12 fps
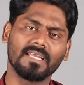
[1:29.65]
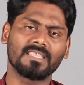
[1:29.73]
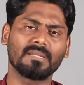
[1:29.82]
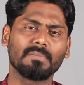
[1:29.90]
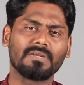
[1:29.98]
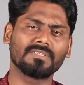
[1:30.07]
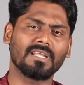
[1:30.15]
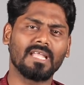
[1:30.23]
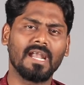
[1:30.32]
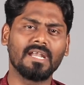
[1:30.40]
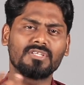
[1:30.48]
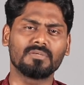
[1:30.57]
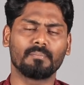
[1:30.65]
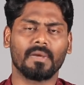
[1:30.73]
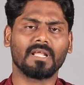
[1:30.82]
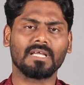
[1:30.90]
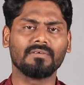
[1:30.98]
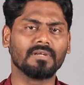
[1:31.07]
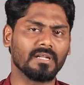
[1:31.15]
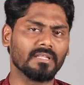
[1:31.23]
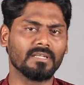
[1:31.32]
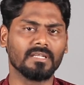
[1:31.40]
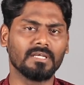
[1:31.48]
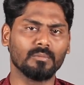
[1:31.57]
எத்தனை பேர் வந்தாலும் அடித்து பறக்க
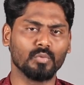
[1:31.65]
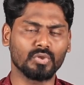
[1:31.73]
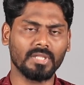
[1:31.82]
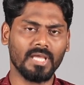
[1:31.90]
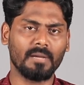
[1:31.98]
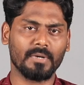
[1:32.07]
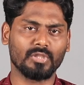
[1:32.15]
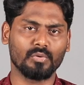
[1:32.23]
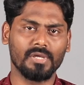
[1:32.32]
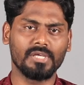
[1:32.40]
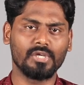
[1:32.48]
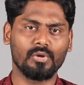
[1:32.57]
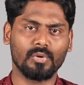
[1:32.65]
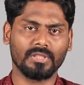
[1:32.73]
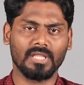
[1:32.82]
விடுறதுன்னு முத்தையா படத்துடைய ஹீரோக்கு